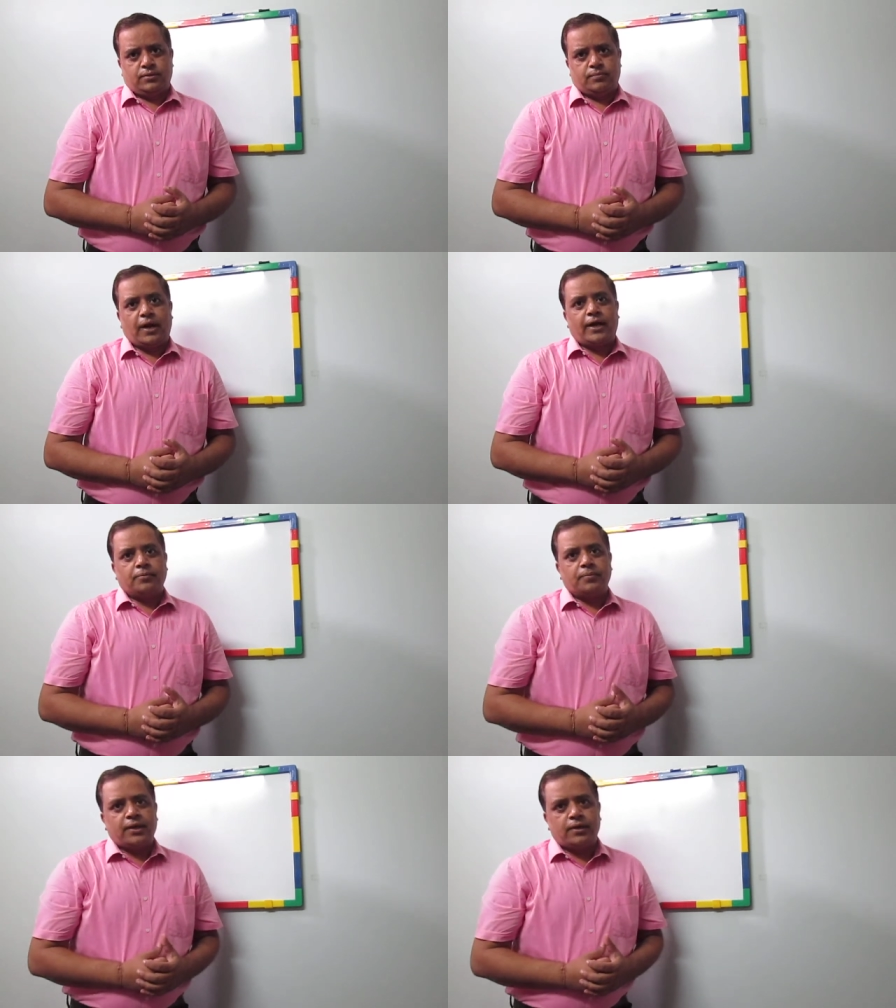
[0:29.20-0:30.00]

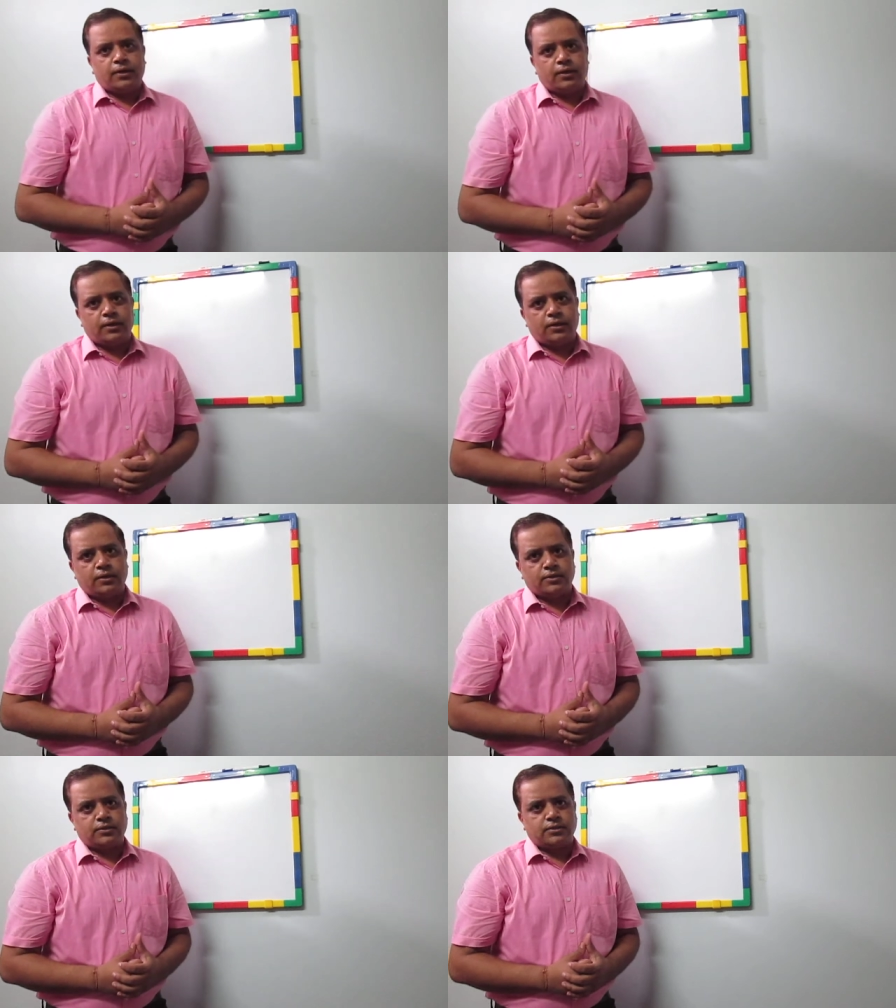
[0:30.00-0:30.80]
प्रारंभिक
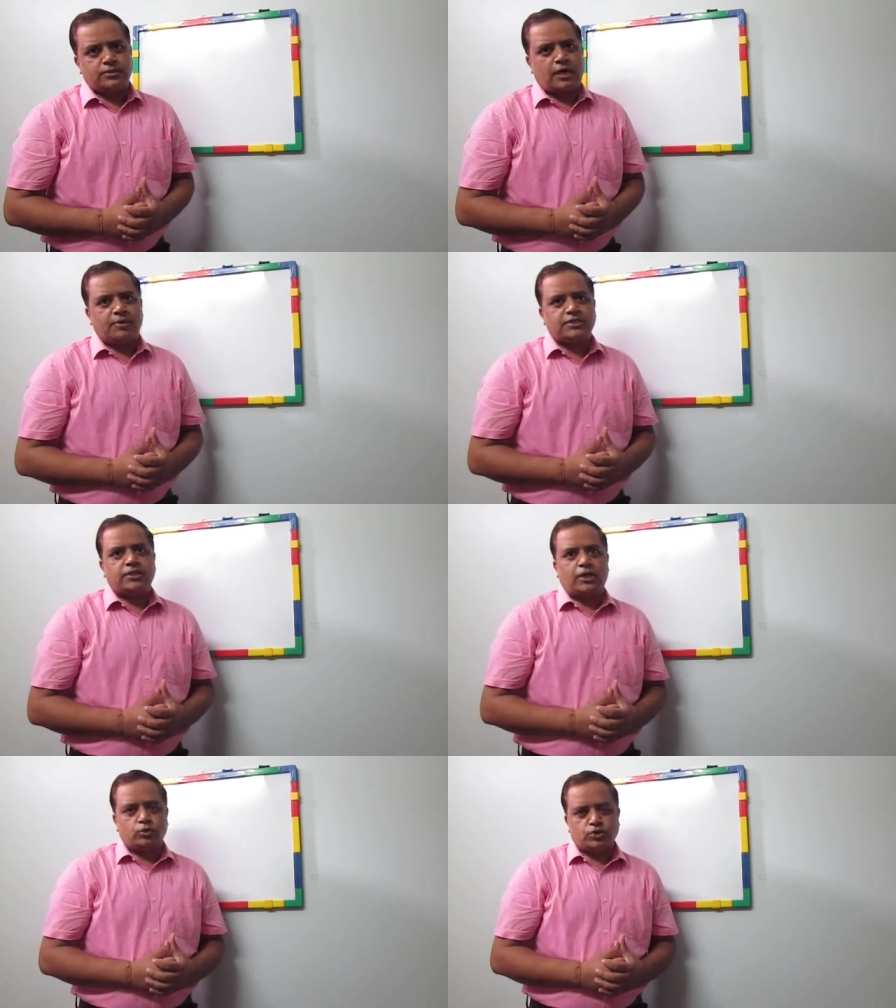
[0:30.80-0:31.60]

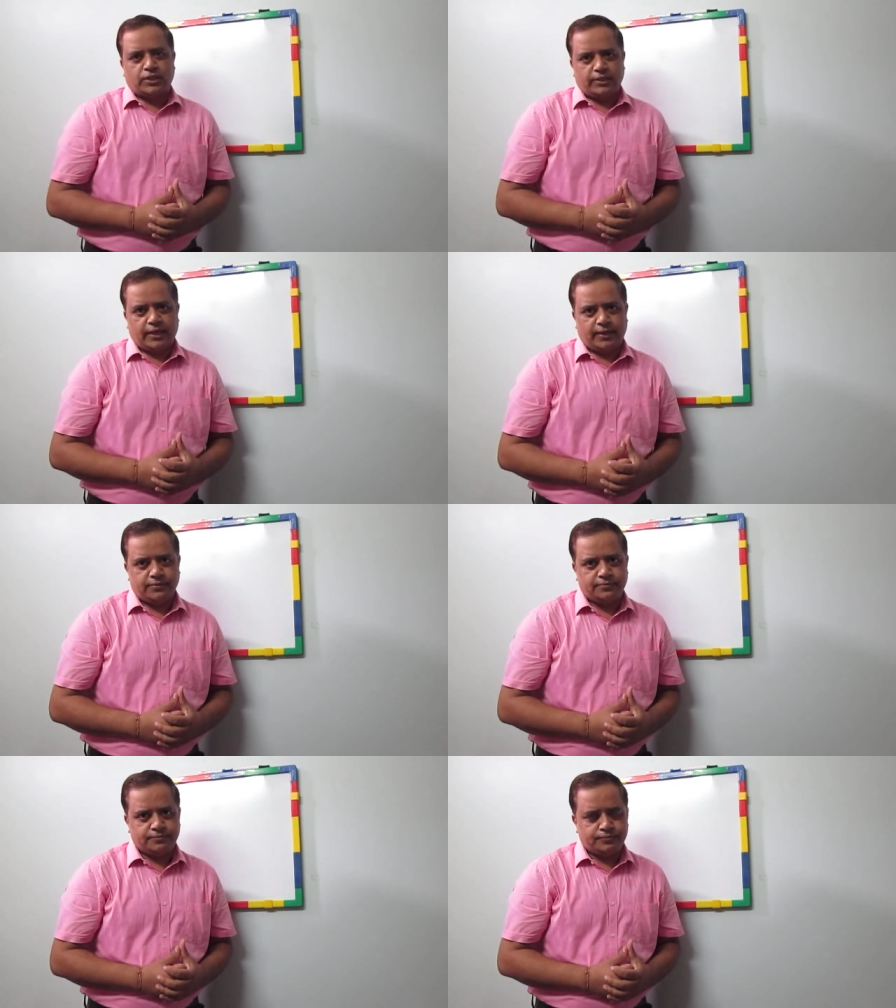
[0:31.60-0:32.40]
सामाजिक अनुसंधान